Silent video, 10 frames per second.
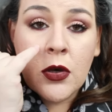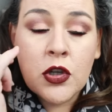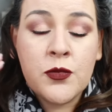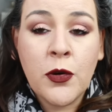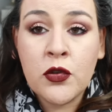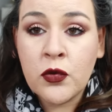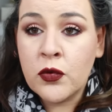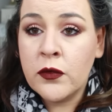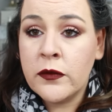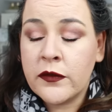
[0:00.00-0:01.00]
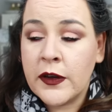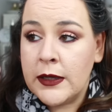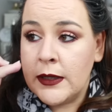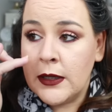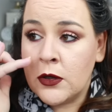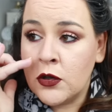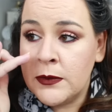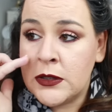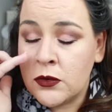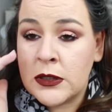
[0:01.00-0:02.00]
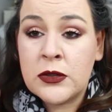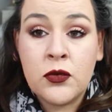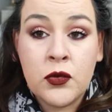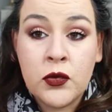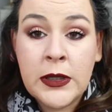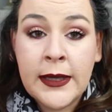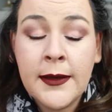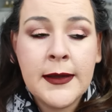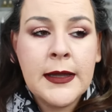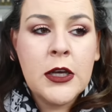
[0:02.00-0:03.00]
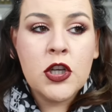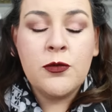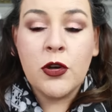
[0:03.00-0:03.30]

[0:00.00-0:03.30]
euh, je me retrouve, enfin les commissures du, nez, je